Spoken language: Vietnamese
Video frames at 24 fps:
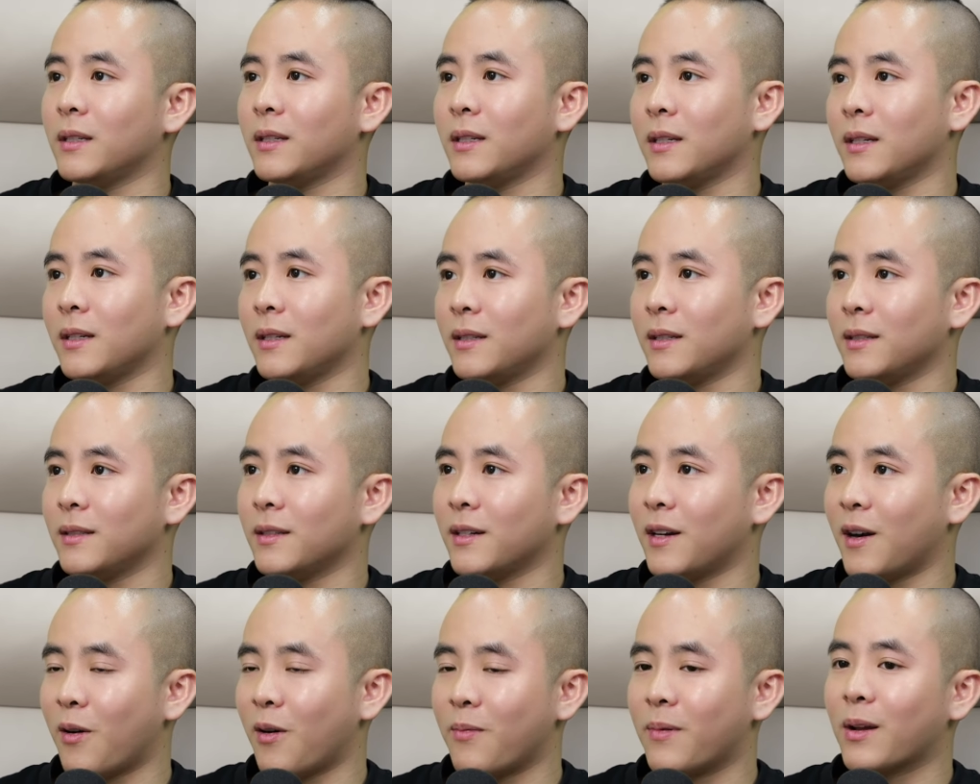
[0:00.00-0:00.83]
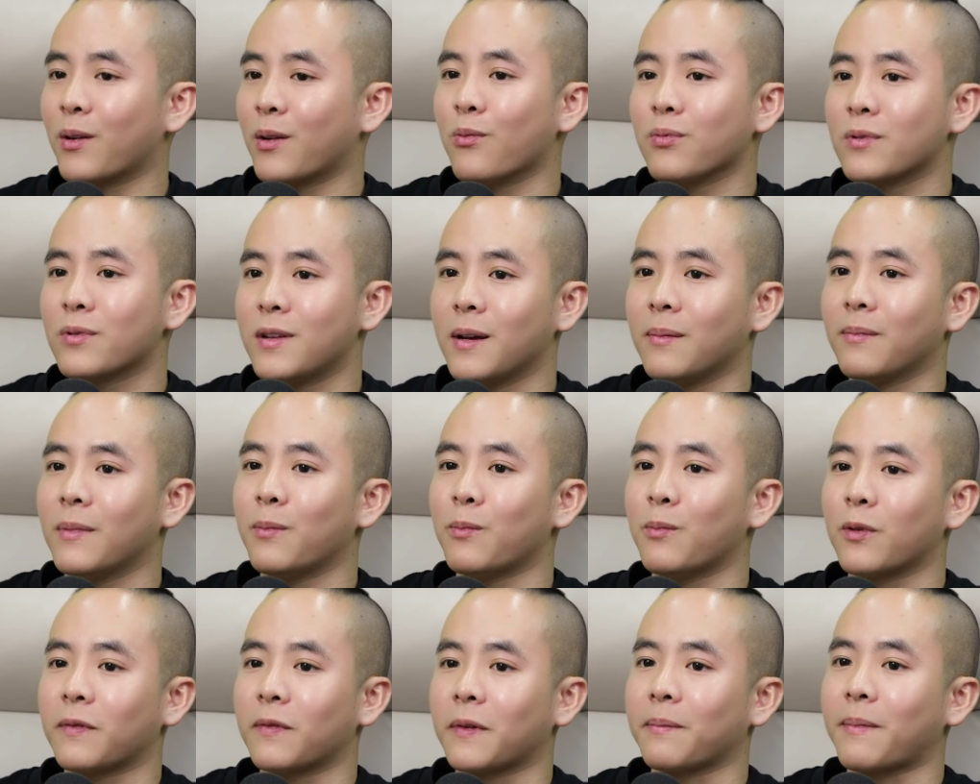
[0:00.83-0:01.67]
thì ông ấy cũng
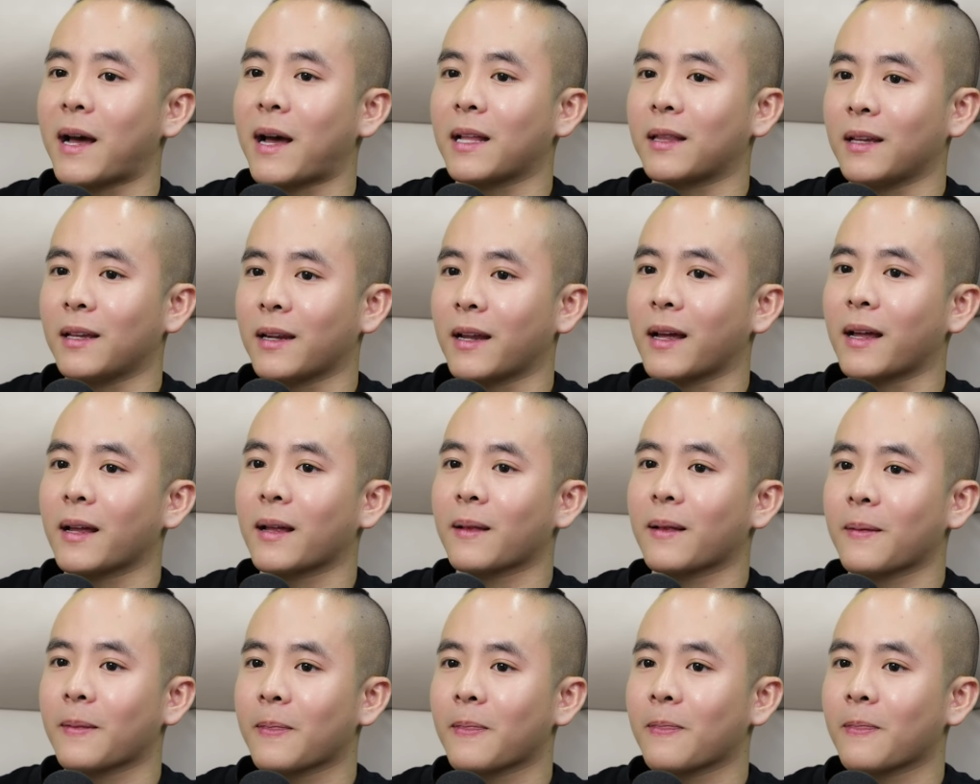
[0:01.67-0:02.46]
chiếm được một phần ba thiên hạ